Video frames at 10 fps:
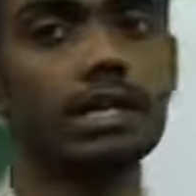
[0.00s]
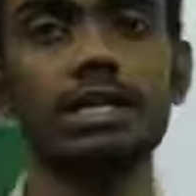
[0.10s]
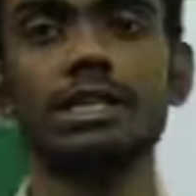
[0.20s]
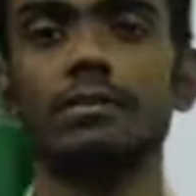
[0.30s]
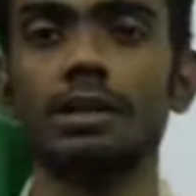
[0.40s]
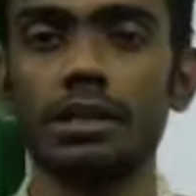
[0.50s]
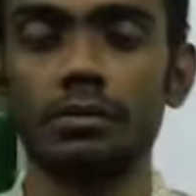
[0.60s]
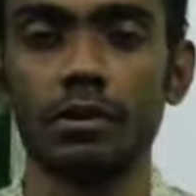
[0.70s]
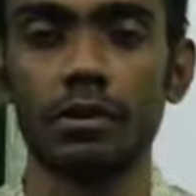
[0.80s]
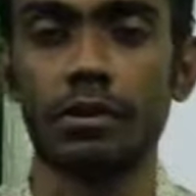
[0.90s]
আরেকটি স্টেটমেন্ট
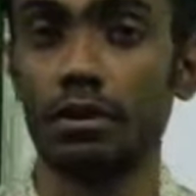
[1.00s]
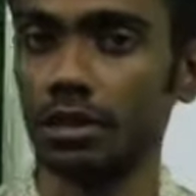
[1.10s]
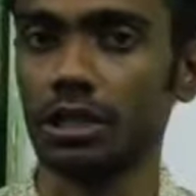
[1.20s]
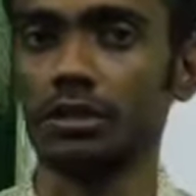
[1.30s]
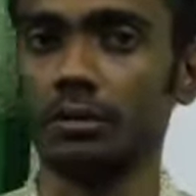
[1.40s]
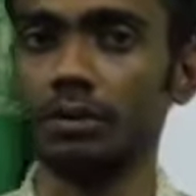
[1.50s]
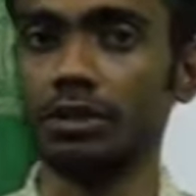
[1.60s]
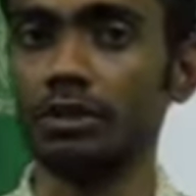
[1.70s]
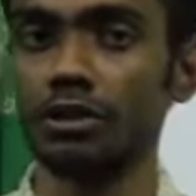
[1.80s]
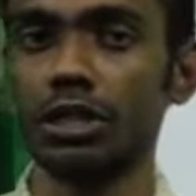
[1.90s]
দিব অর্থাৎ
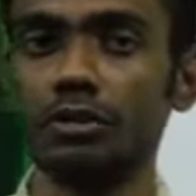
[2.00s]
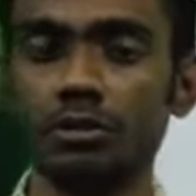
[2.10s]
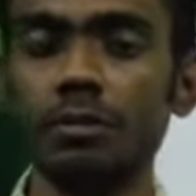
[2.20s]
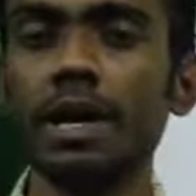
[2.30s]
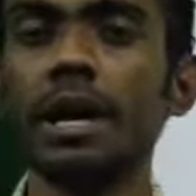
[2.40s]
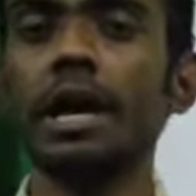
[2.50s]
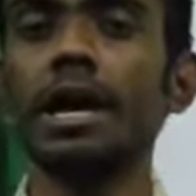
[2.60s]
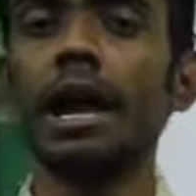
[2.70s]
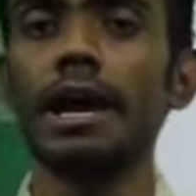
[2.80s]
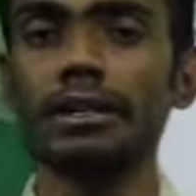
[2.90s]
বিষয়টা হচ্ছে এরকম
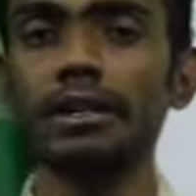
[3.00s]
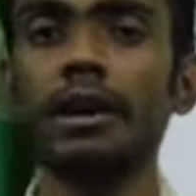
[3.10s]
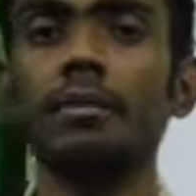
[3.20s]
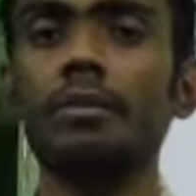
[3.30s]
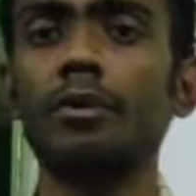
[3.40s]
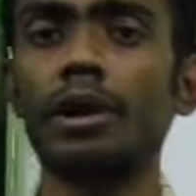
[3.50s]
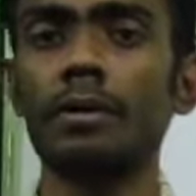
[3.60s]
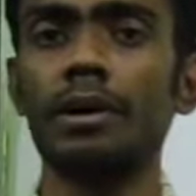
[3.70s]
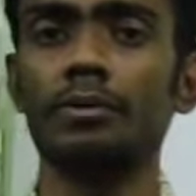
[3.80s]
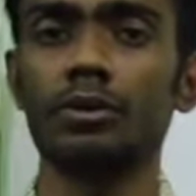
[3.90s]
একটা
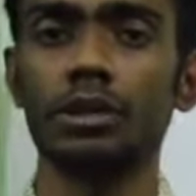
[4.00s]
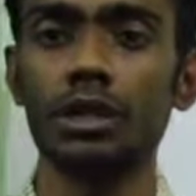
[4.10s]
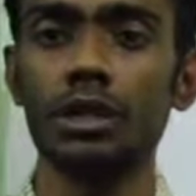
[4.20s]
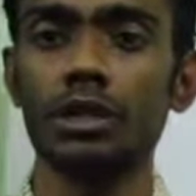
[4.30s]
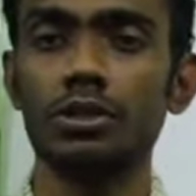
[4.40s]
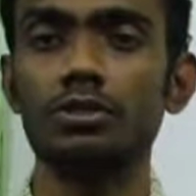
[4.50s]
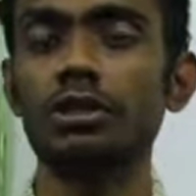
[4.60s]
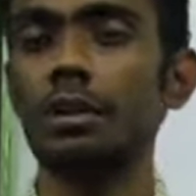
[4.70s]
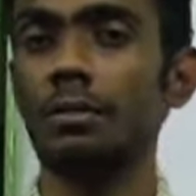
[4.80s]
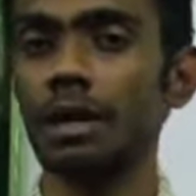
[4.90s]
প্রোগ্রামের মধ্যে যদি
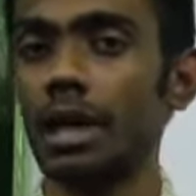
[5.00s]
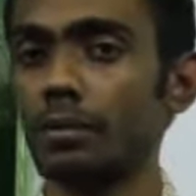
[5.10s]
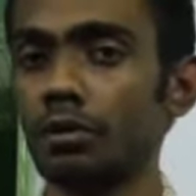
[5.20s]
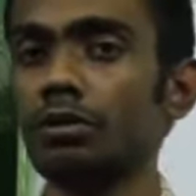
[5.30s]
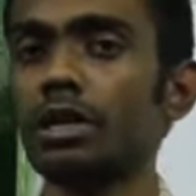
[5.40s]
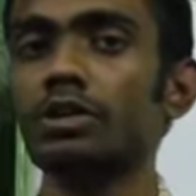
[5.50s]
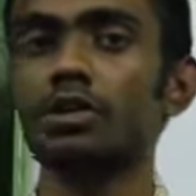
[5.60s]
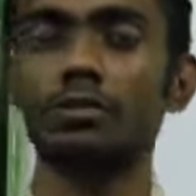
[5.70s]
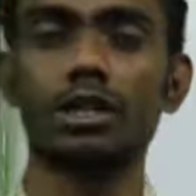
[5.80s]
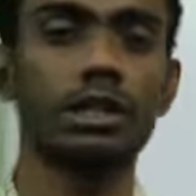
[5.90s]
আপনাকে এমন কোনো একটা
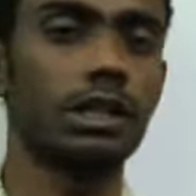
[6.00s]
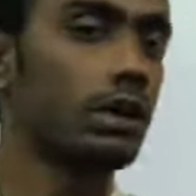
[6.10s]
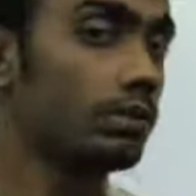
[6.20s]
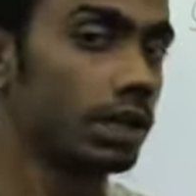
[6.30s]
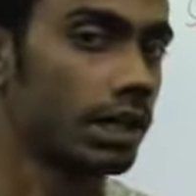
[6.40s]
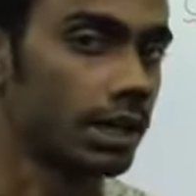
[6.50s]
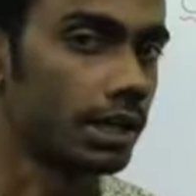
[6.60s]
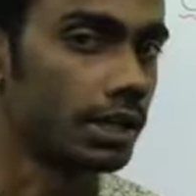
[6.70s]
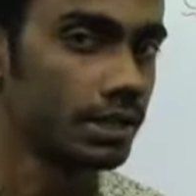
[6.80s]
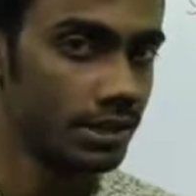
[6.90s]
সমস্যা দেওয়া হয়ে থাকে
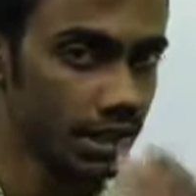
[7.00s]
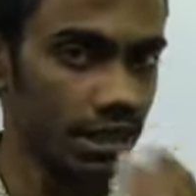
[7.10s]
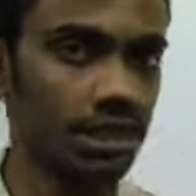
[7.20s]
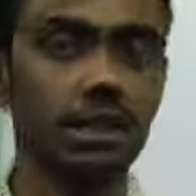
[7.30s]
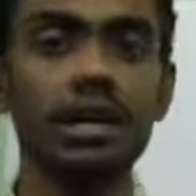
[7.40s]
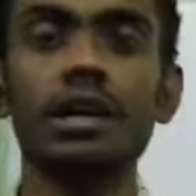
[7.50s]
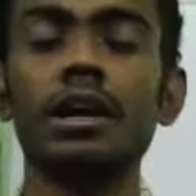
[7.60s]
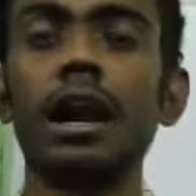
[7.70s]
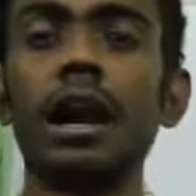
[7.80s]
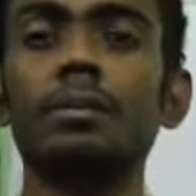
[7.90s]
যেখানে
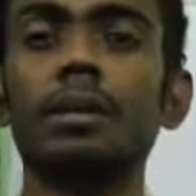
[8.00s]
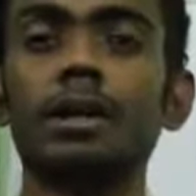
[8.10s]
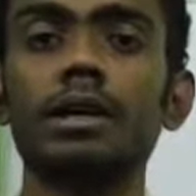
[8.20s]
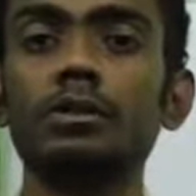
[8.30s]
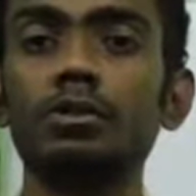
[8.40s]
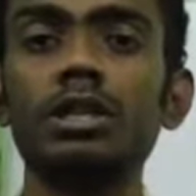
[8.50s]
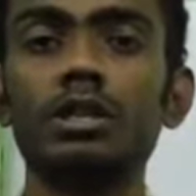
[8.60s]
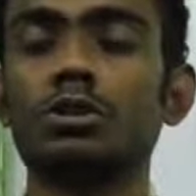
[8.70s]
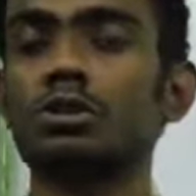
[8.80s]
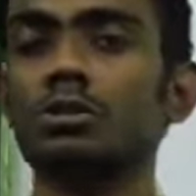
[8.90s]
আপনাকে দুইটা
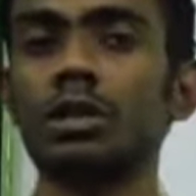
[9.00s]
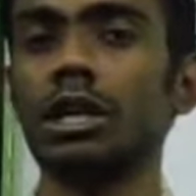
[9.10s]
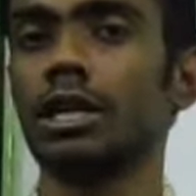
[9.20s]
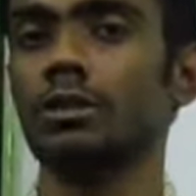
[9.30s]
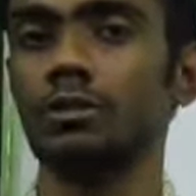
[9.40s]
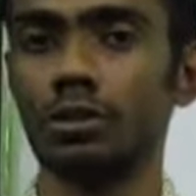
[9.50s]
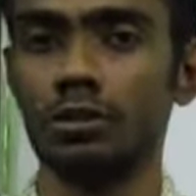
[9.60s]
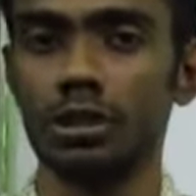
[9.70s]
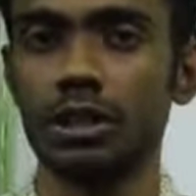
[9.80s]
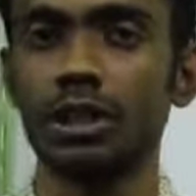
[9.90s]
শর্ত নিয়ে কাজ করতে
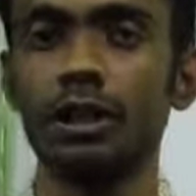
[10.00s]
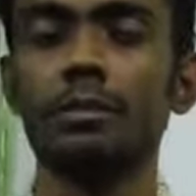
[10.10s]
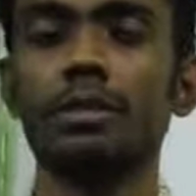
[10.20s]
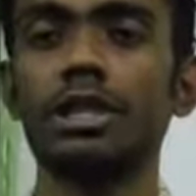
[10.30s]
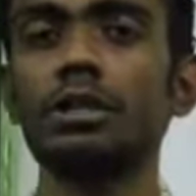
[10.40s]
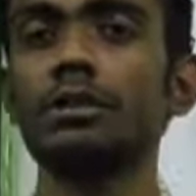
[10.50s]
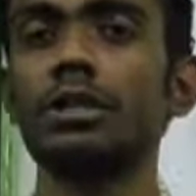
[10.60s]
হচ্ছে এবং সেই